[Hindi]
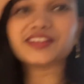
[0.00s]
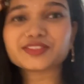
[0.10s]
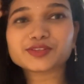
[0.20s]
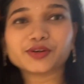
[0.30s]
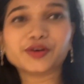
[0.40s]

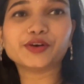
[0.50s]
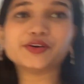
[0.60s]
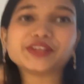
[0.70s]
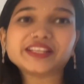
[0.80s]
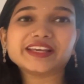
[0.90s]
सो
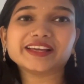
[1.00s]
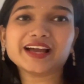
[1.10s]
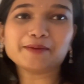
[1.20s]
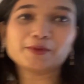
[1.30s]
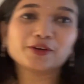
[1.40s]
so, ये
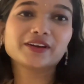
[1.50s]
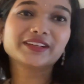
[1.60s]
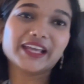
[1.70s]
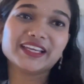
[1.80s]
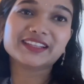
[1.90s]
आप लोग
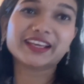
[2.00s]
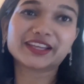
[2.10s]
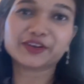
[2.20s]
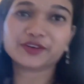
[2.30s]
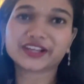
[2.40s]
नहीं
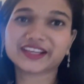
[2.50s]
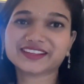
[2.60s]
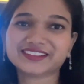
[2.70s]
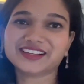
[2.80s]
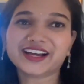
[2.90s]
देखे होंगे
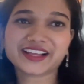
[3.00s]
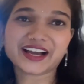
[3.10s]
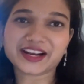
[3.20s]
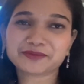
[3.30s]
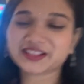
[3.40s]
अरे
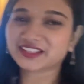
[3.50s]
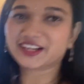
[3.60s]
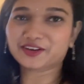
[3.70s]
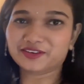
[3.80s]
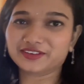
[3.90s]
गाना बंद
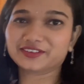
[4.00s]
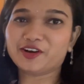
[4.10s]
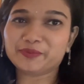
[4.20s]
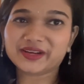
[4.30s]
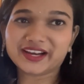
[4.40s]
करो
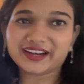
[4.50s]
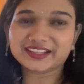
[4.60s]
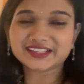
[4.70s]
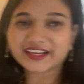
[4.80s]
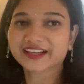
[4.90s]
कॉपीराइट
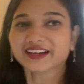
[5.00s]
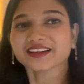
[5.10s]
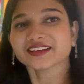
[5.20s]
आ जाएगा